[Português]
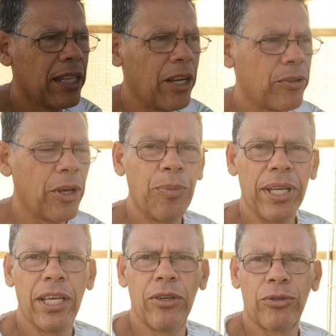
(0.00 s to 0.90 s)
Então tem um
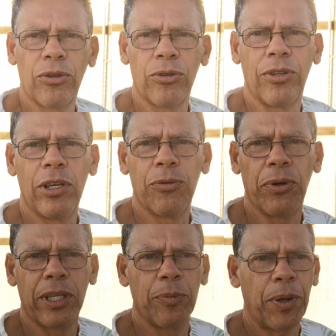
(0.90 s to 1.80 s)
banheiro
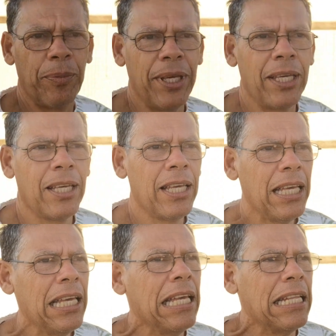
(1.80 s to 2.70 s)
exclusivo aqui pra mim,
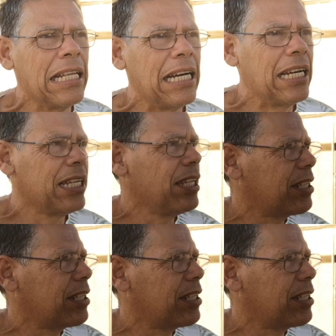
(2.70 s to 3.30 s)
tá?